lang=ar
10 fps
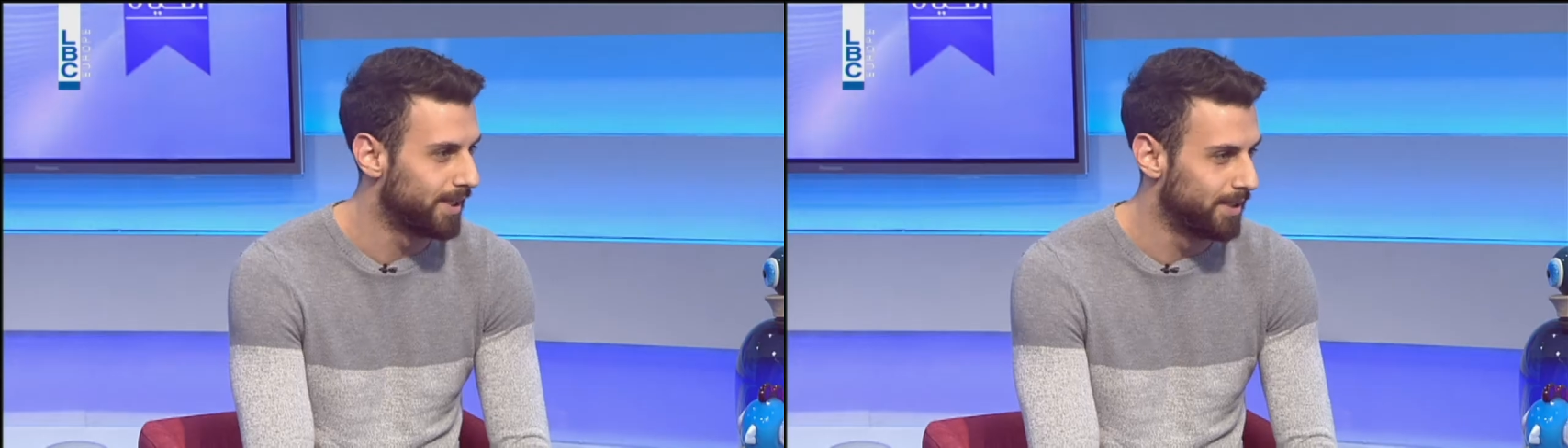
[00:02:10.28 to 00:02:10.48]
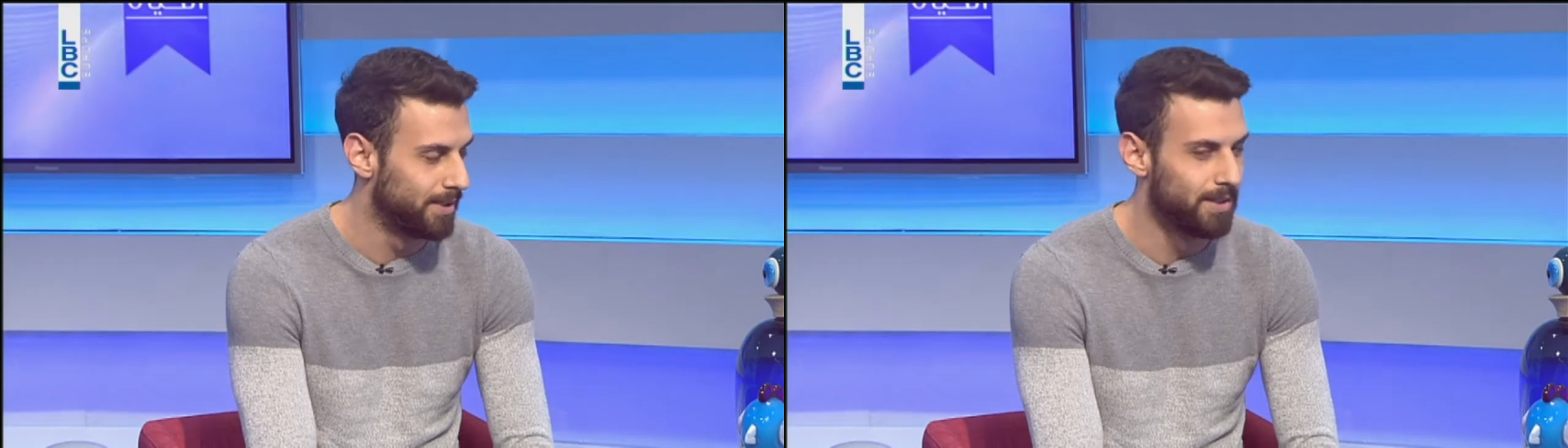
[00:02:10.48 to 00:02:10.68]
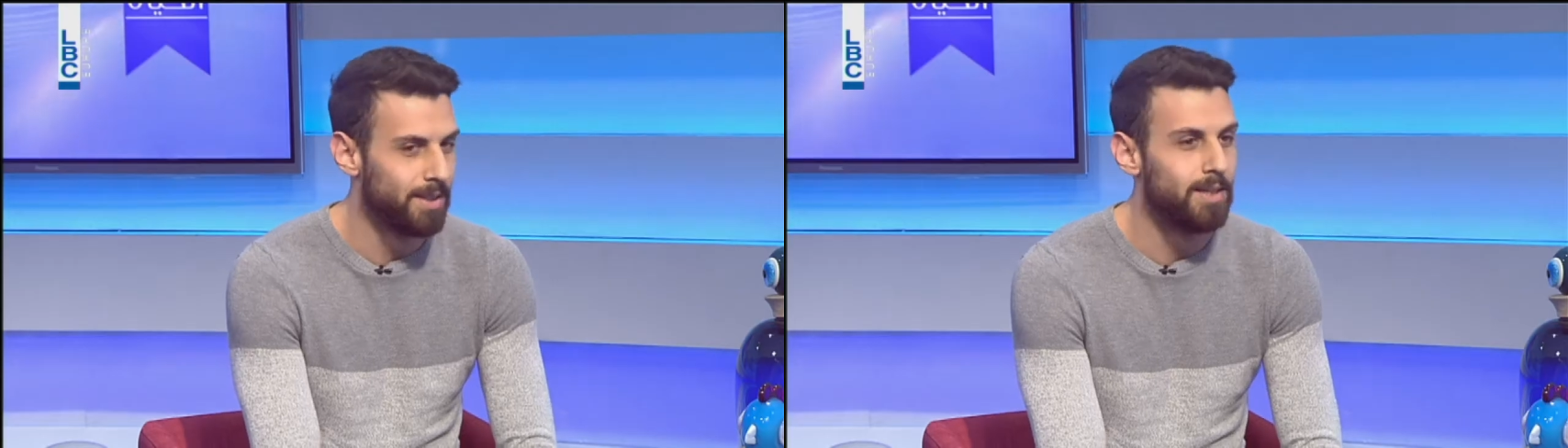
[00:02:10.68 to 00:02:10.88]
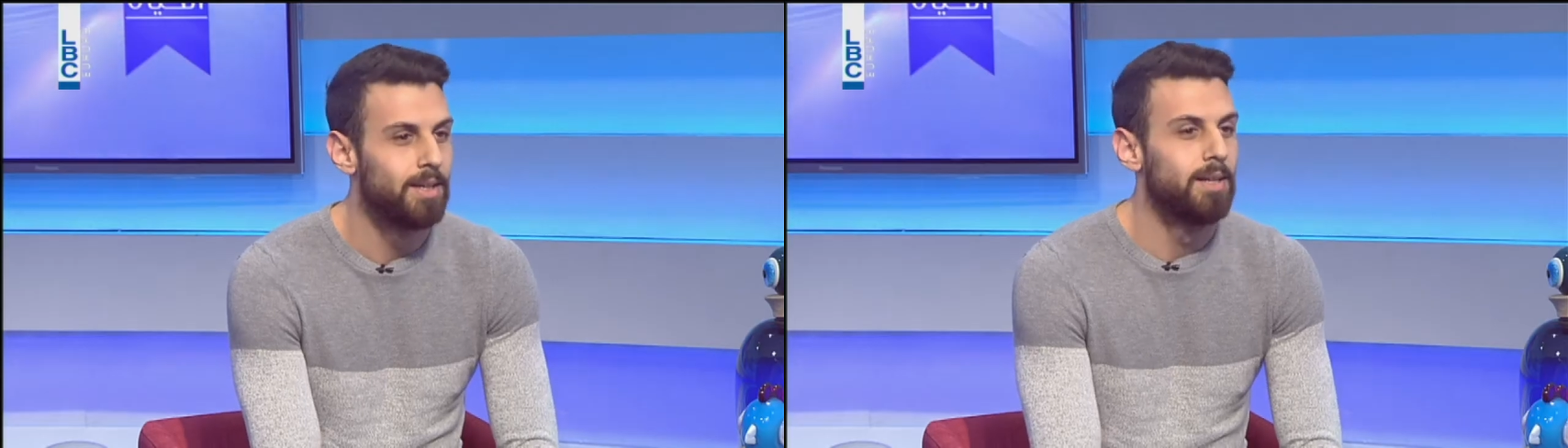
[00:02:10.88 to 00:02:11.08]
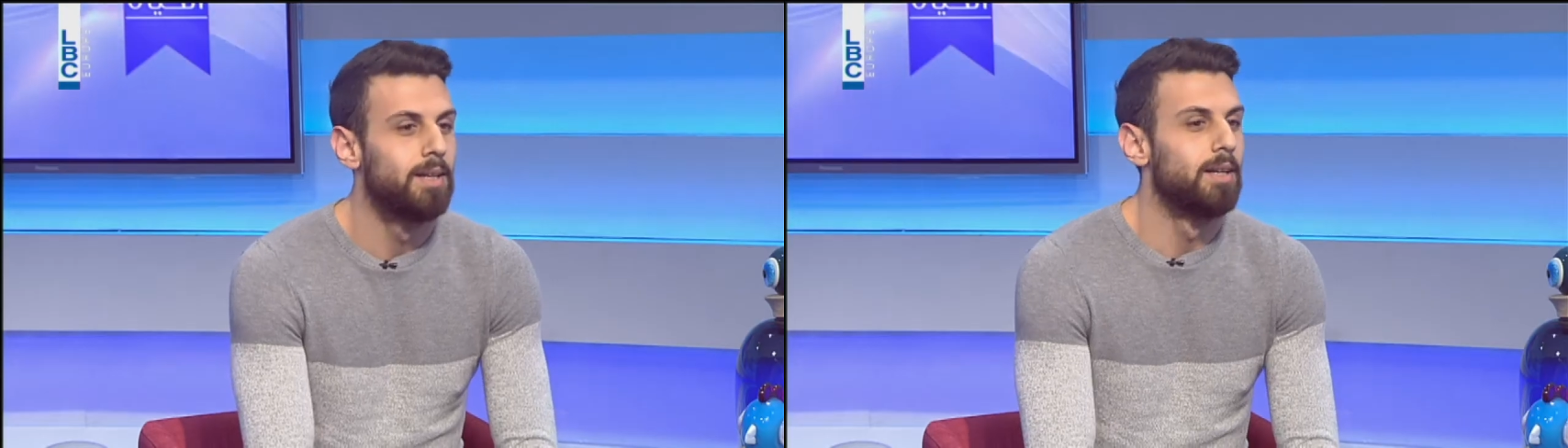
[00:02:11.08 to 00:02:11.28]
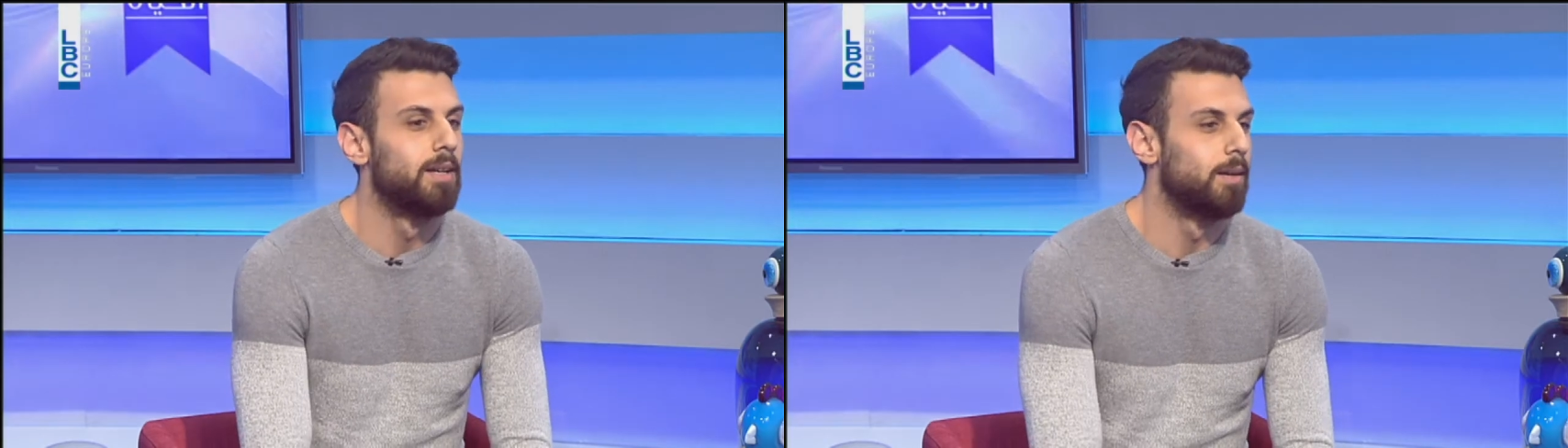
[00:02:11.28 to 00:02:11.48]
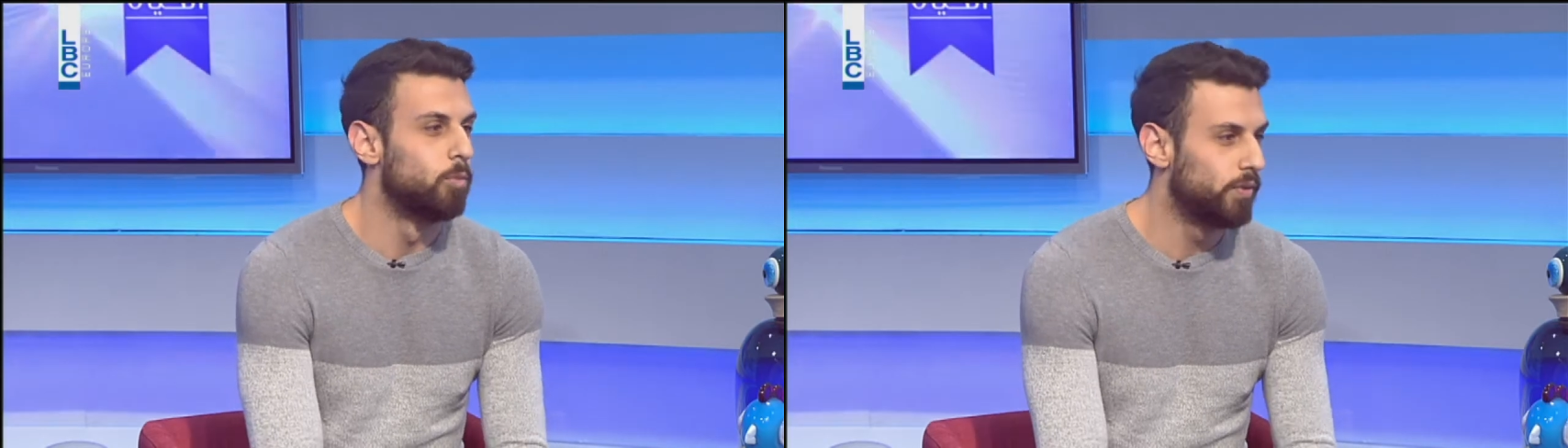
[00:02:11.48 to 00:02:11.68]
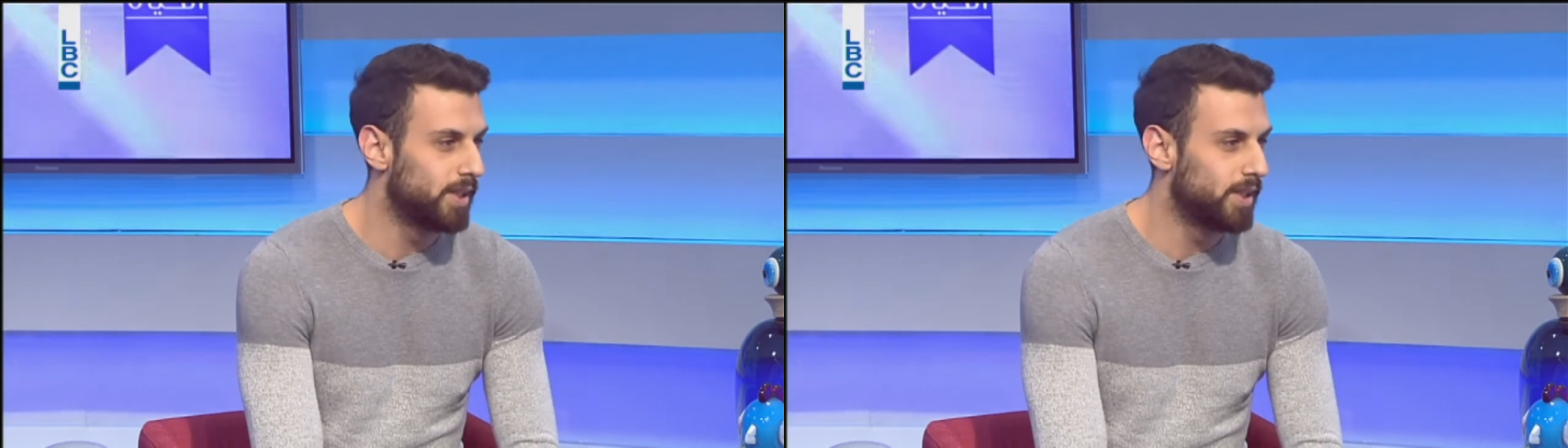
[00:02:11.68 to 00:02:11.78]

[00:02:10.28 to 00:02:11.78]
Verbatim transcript: اكيد الموفي